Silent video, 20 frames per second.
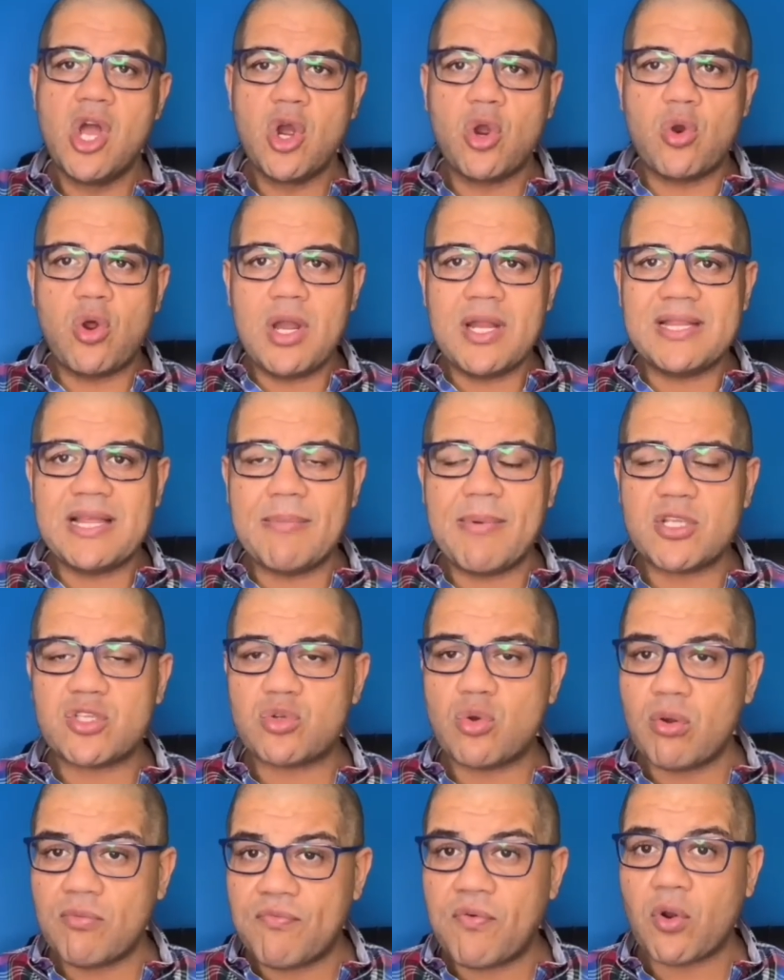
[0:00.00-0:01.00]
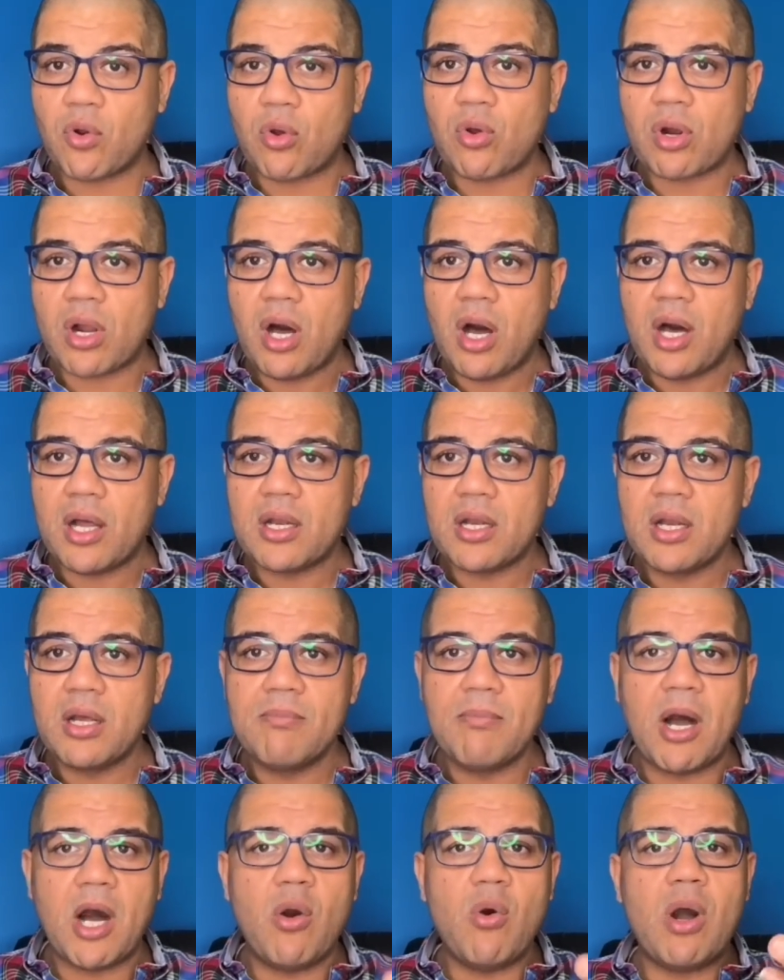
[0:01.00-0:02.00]
كل ده مذكور في
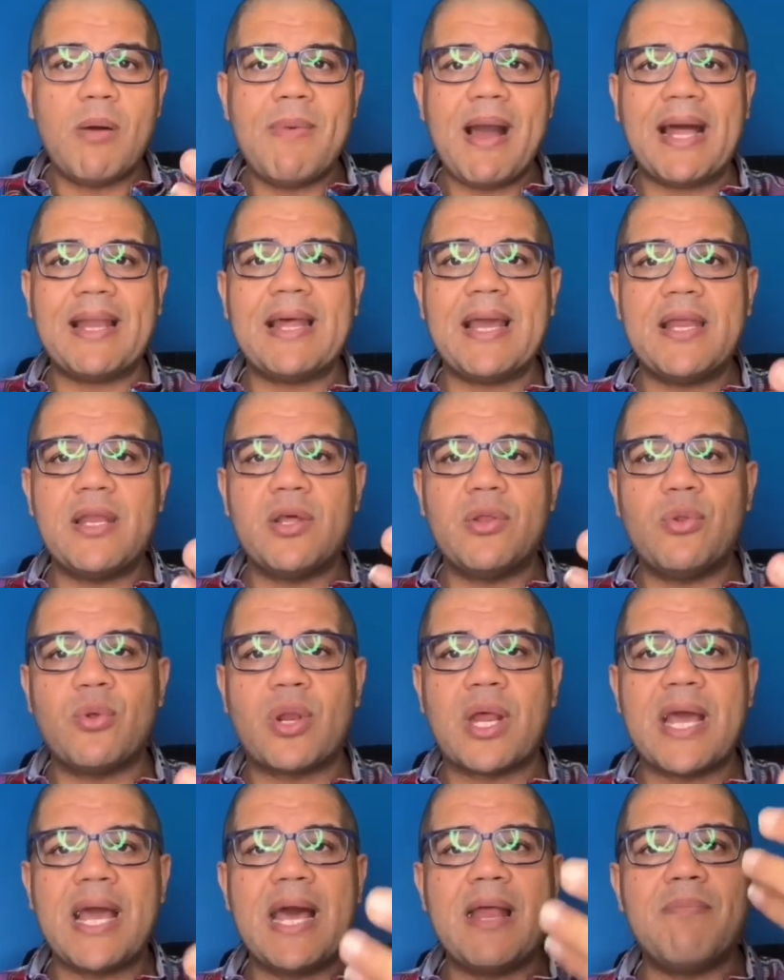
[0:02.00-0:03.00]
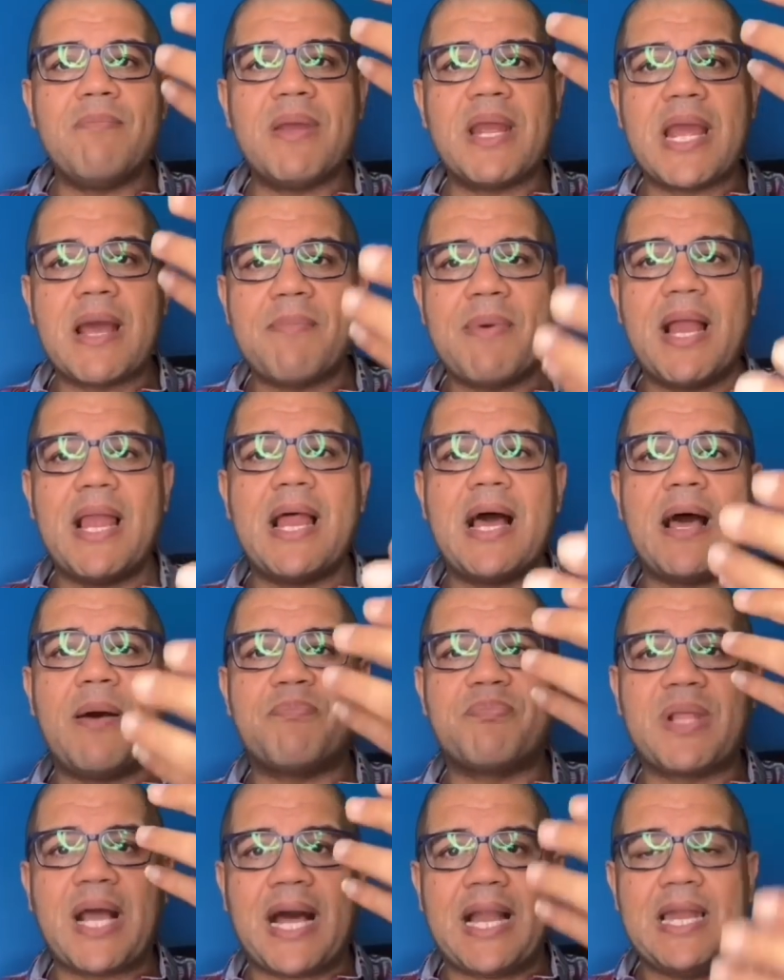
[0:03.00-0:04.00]
القرآن ما هو معنى ان نورهان
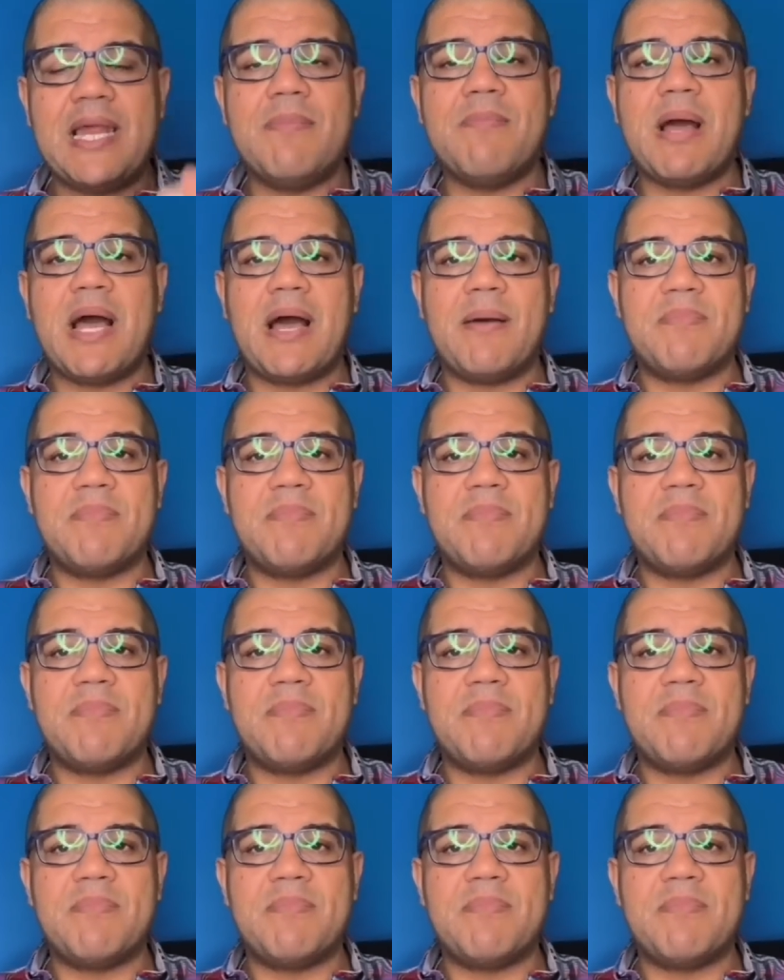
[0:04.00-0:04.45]
بجمالها بتعليمها